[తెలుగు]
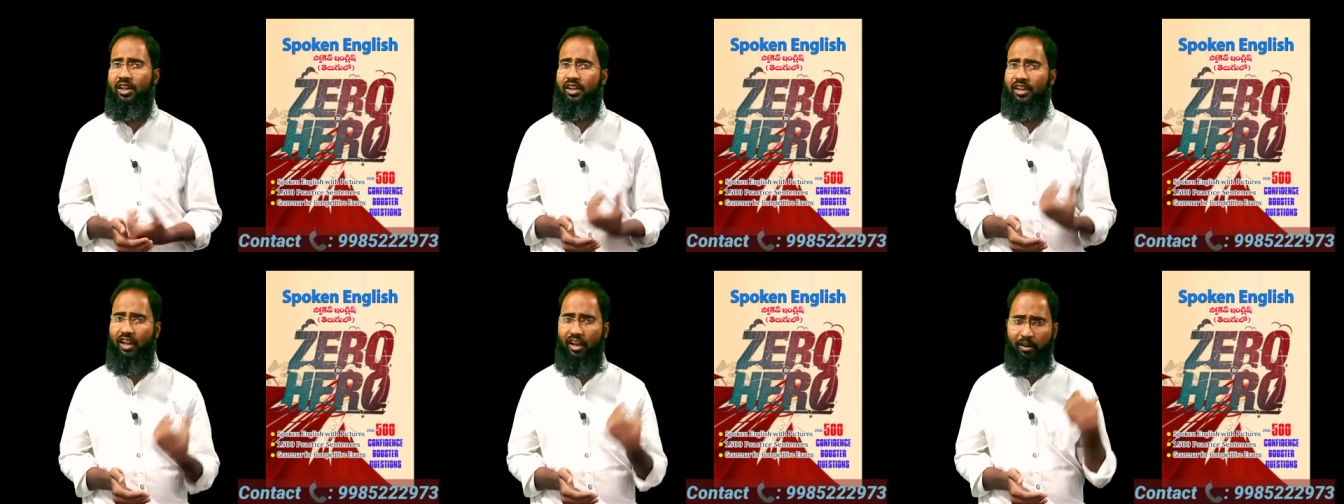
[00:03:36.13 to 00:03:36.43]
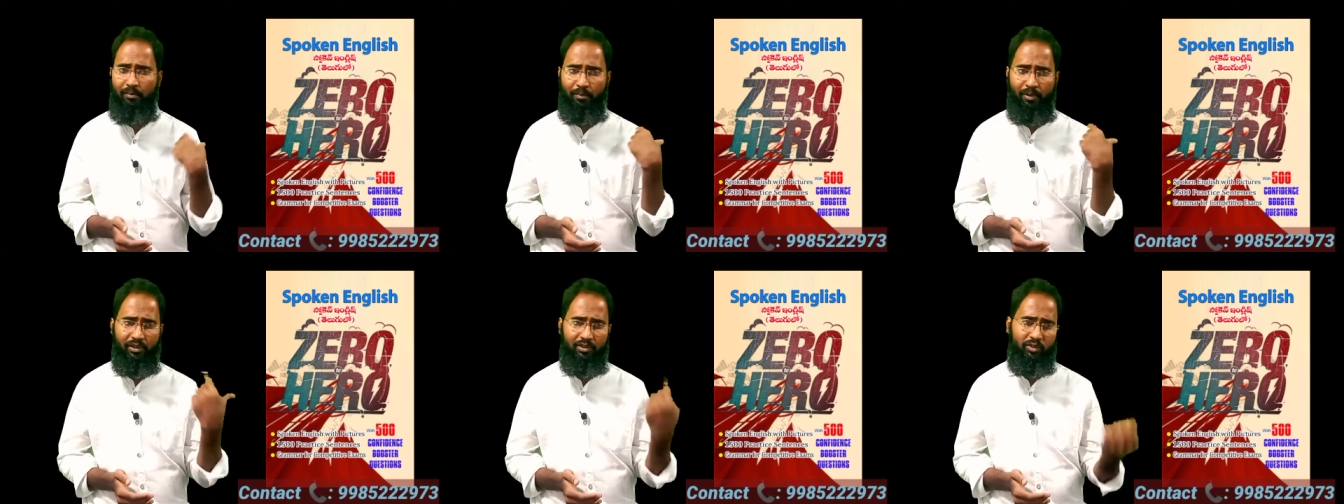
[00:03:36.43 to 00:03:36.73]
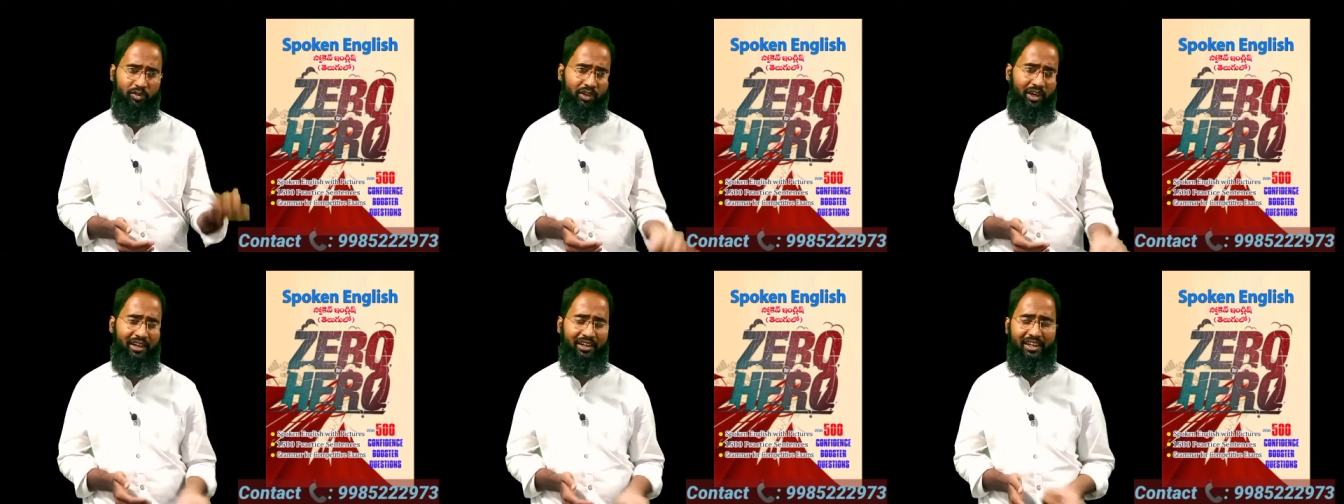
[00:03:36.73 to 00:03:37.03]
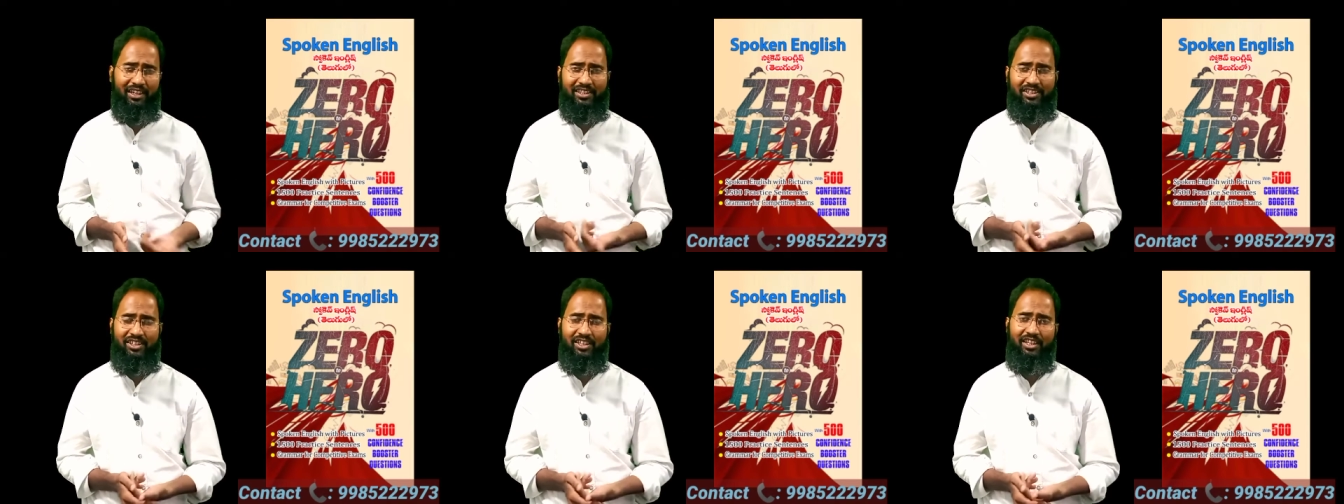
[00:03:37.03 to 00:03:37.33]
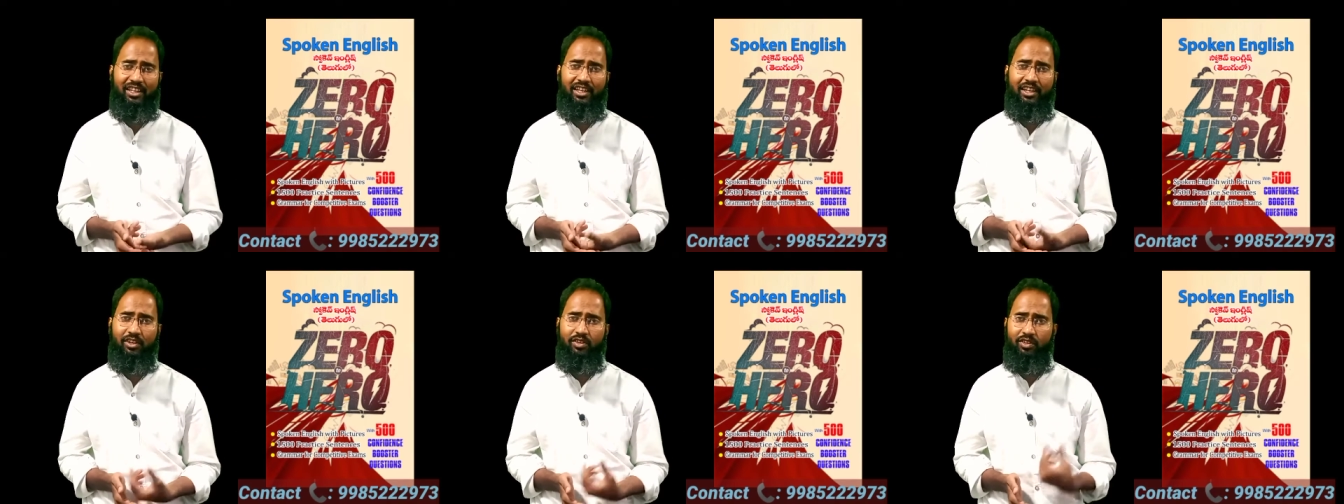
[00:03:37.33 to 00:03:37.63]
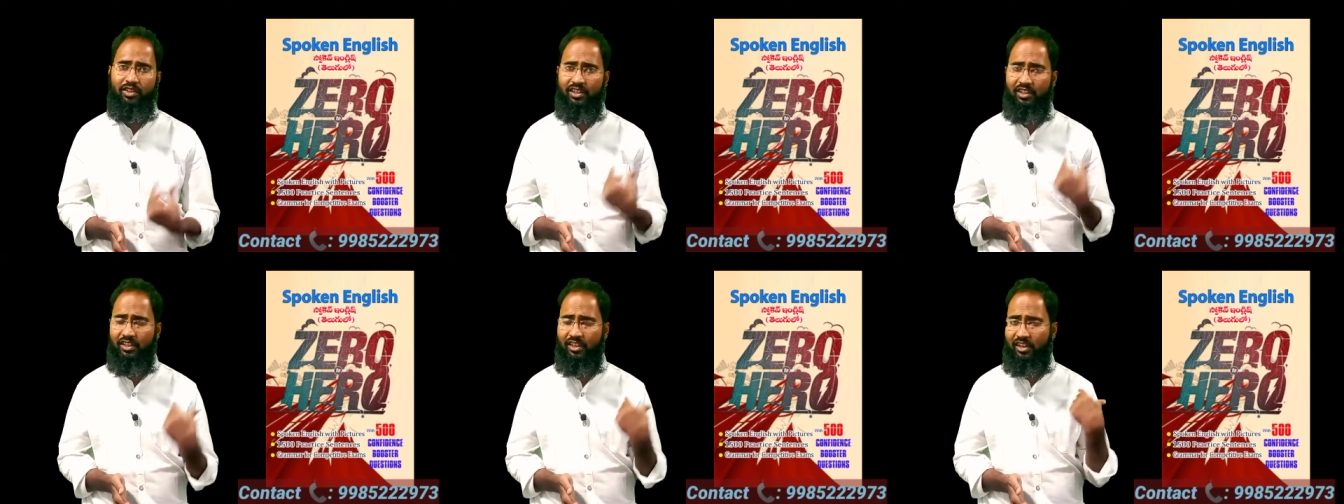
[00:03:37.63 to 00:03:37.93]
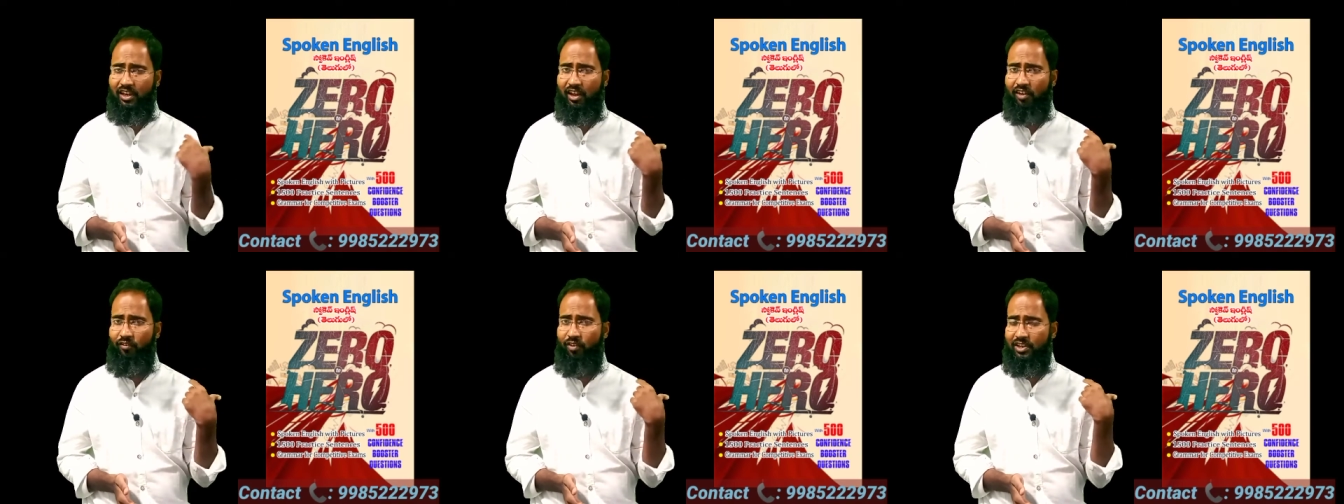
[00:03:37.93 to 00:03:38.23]
నా నంబర్కు కాంటాక్ట్ చేయగలరు లేదా
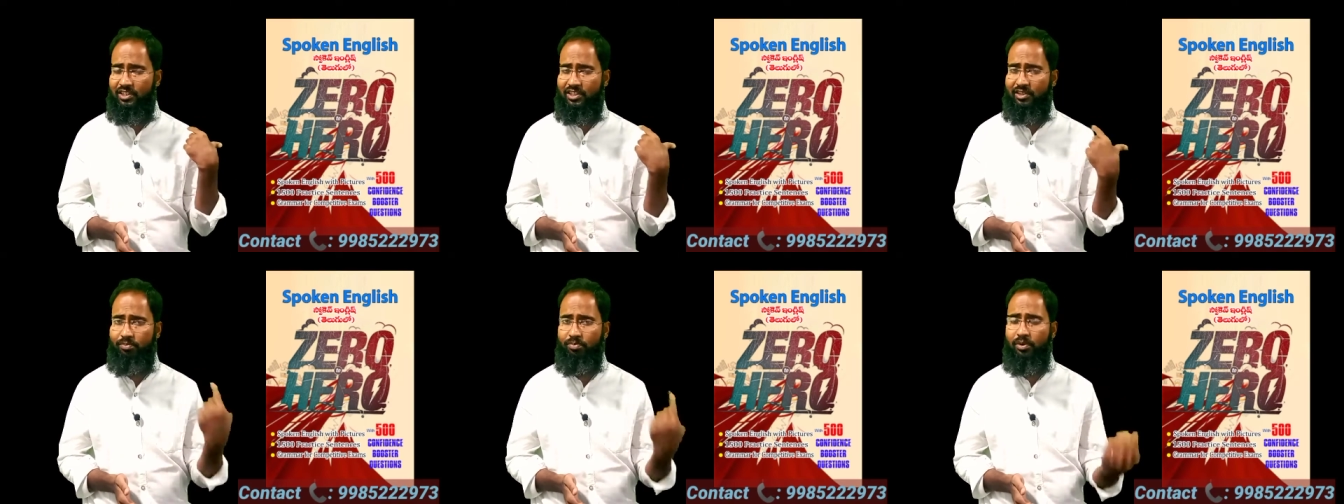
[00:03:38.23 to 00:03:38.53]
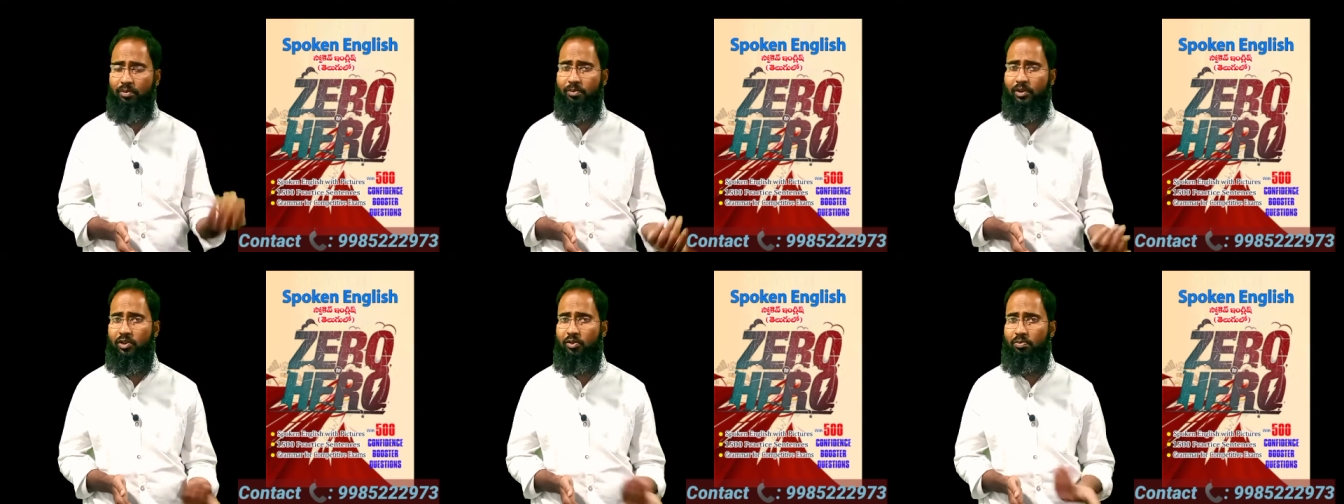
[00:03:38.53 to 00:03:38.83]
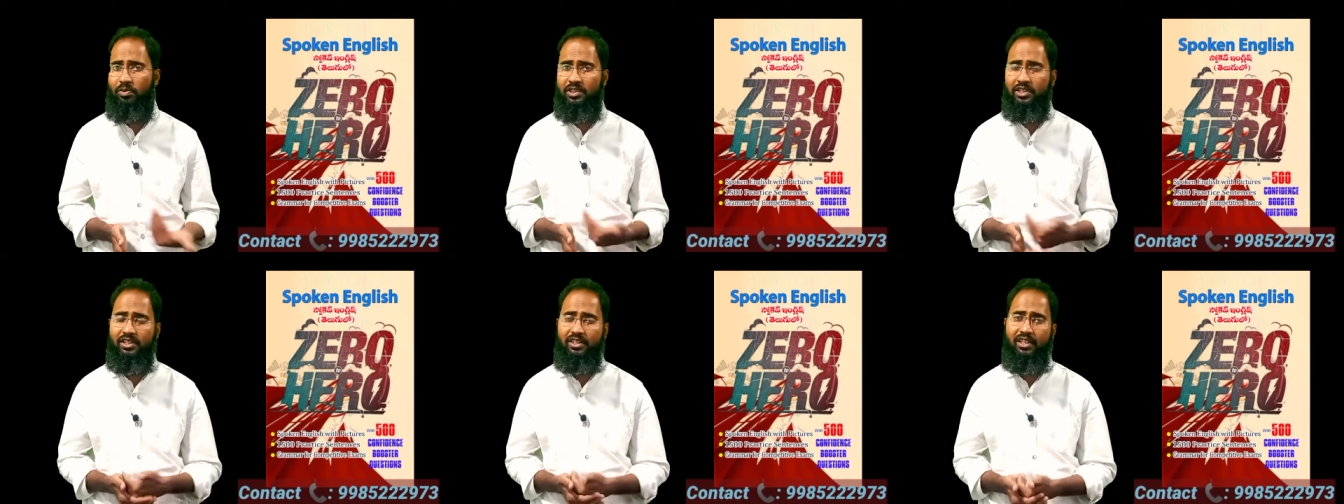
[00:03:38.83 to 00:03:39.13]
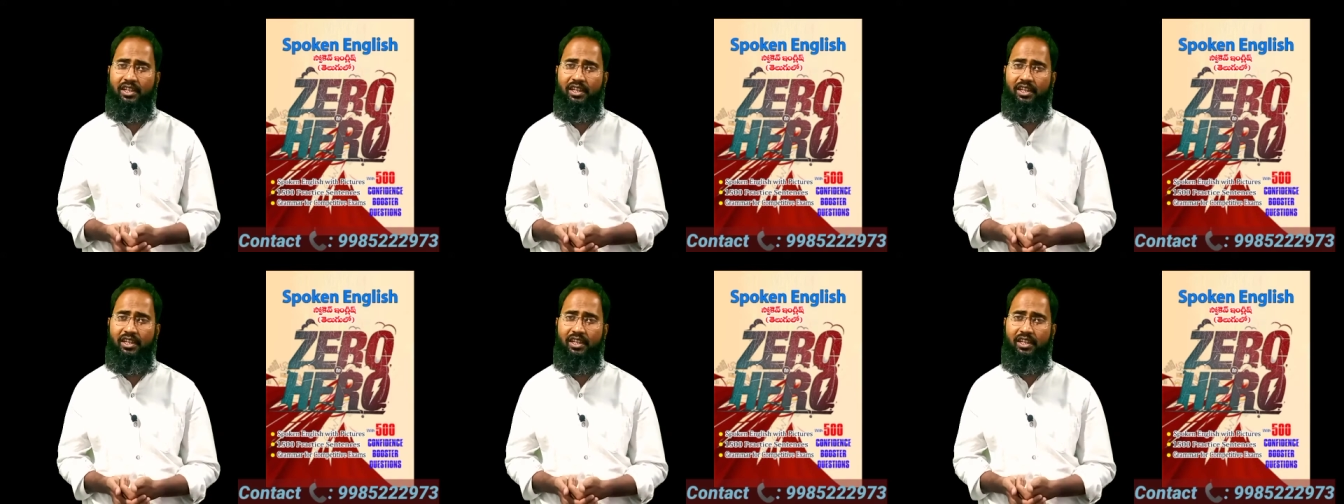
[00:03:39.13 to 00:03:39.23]
నా వాట్సాప్ నెంబర్కు మెసేజ్